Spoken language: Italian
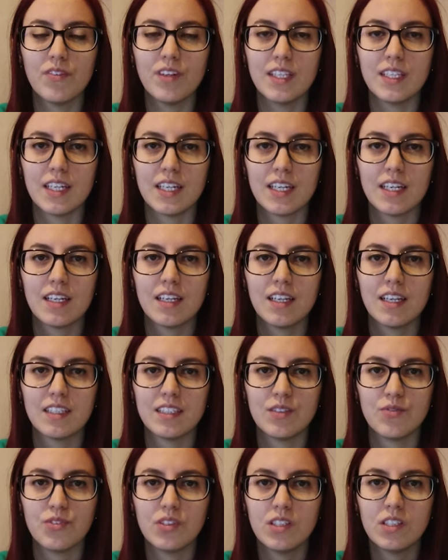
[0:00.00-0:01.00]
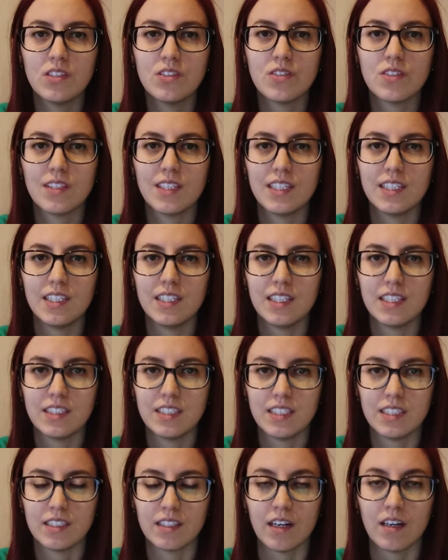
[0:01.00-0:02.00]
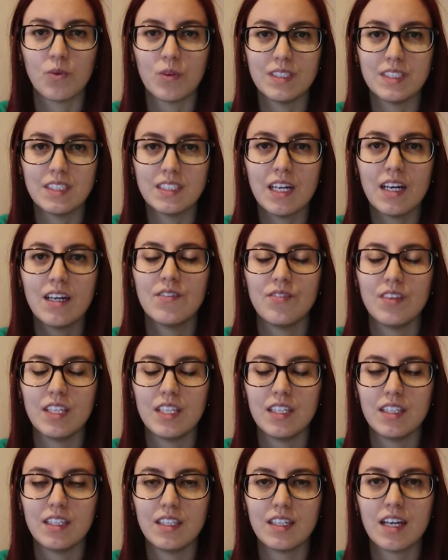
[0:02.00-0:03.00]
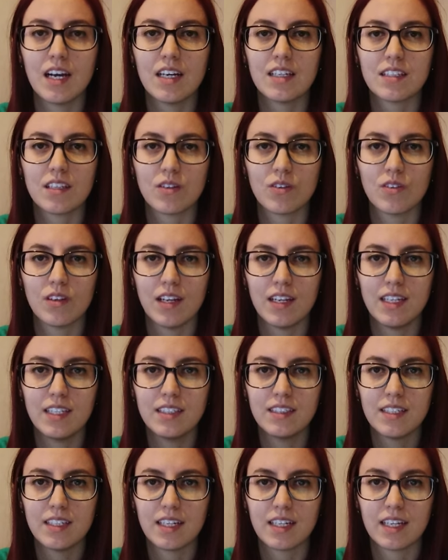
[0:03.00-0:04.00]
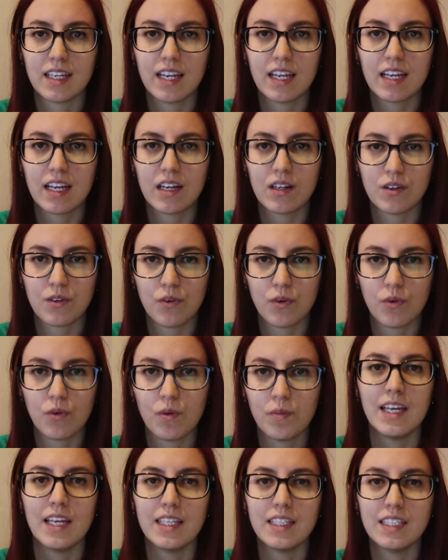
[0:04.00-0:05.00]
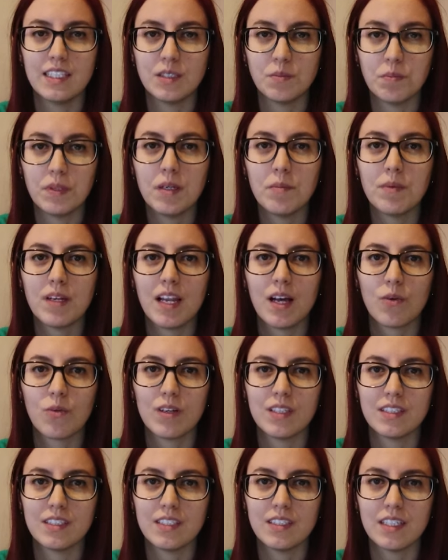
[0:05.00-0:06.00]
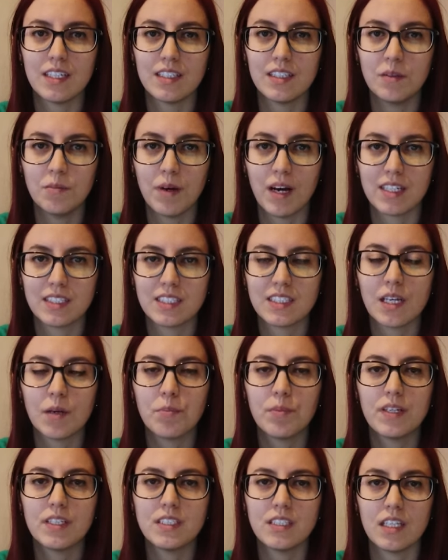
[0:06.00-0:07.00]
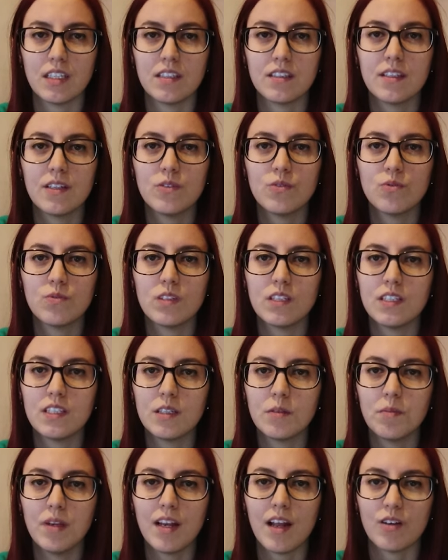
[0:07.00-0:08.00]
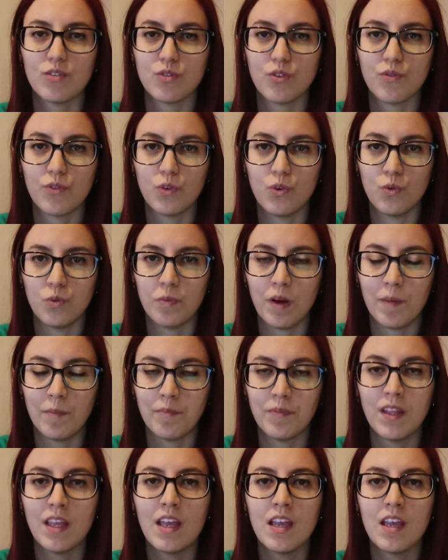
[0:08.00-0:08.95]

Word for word: vedere la definizione di densità. Questa viene indicata con la lettera greca ρ ed esprime la quantità di massa presente in un determinato volume.